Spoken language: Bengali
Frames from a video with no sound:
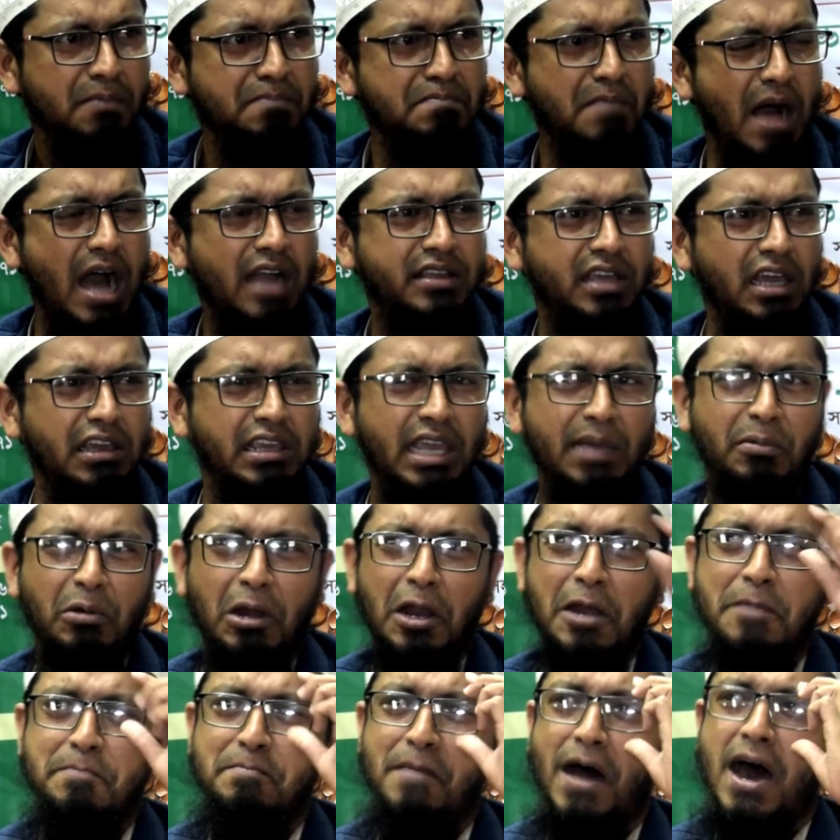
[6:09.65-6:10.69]
মাকে গিয়ে
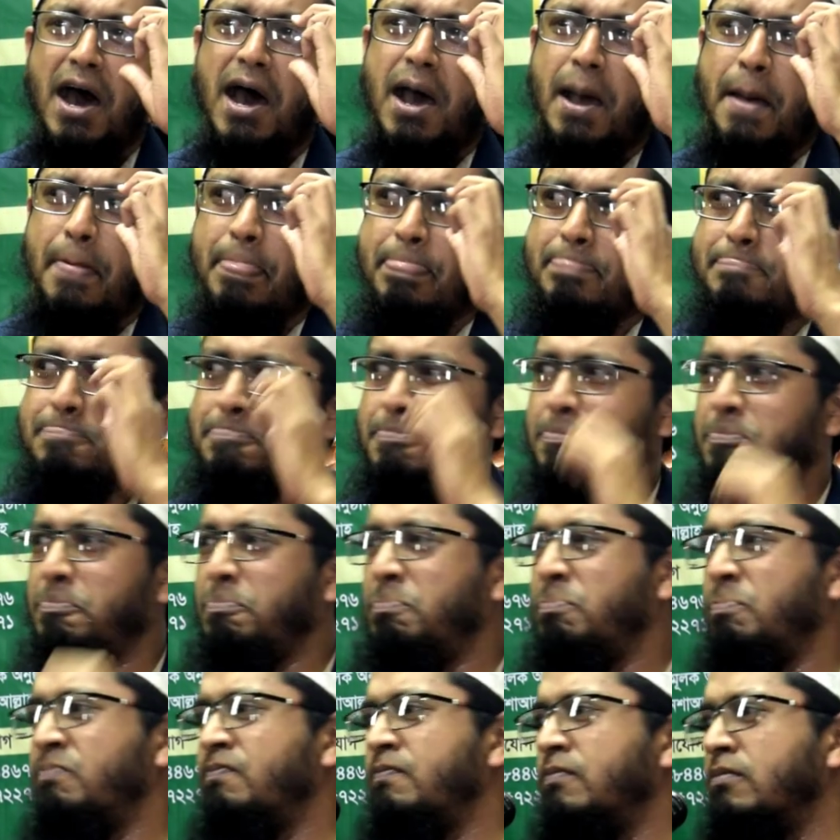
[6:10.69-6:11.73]
বলেন মা
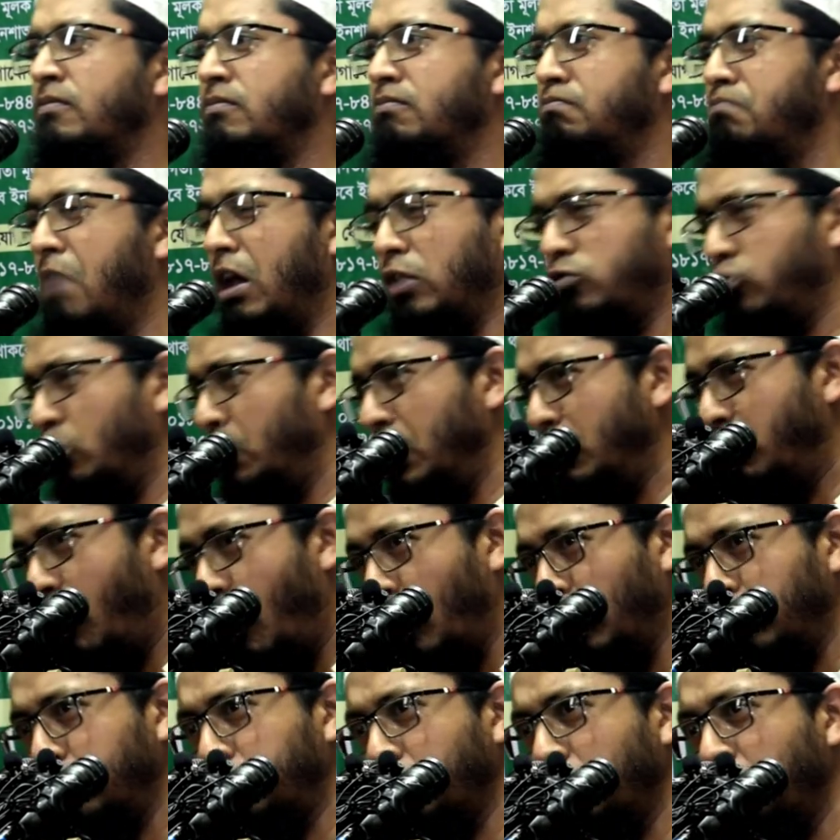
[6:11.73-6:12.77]
মা তুমি
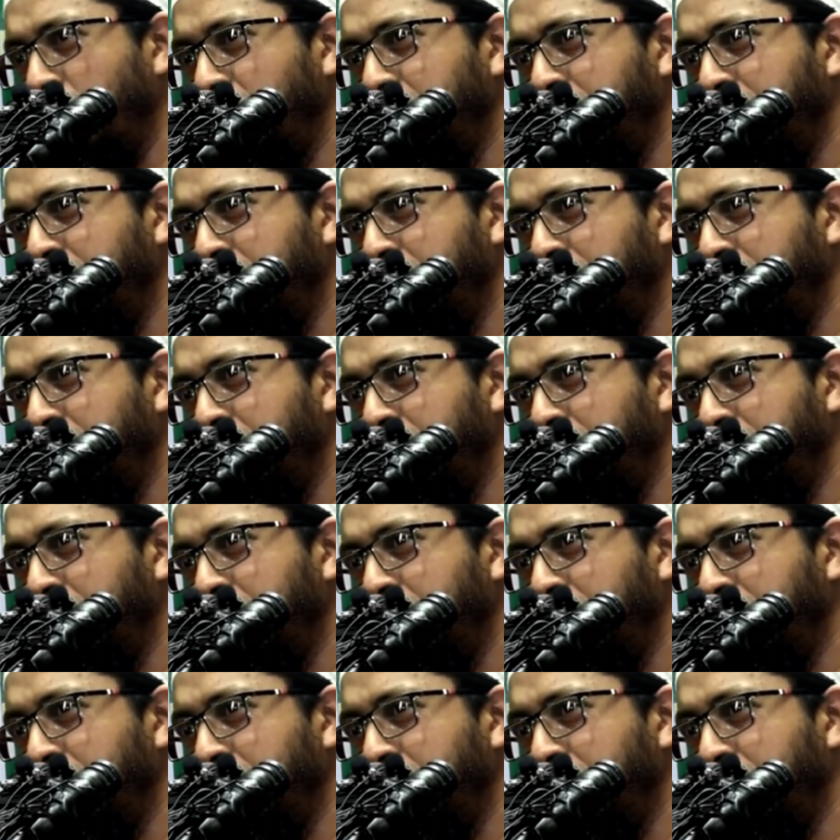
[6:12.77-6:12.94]
বলো তো